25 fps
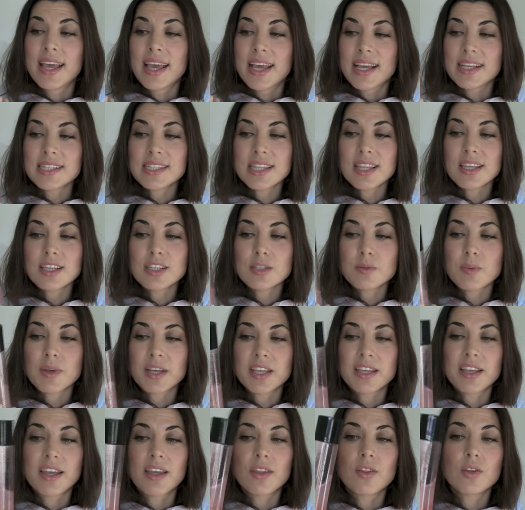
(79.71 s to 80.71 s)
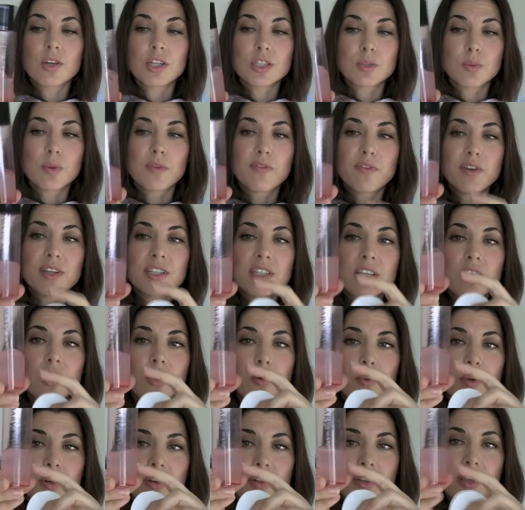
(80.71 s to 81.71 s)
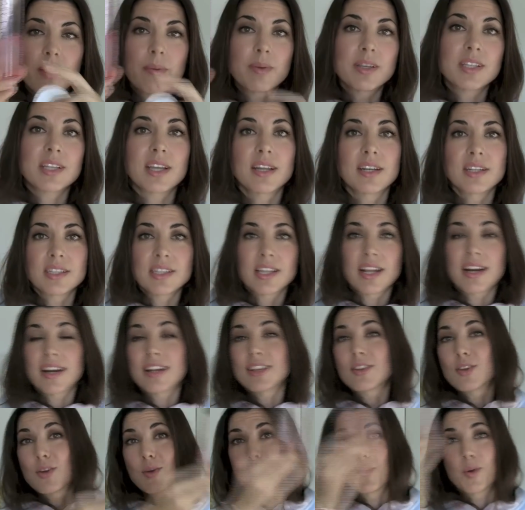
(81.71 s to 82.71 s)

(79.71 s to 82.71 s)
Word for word: Este desmaquillador es bifásico, bueno, ya veis que en este rato,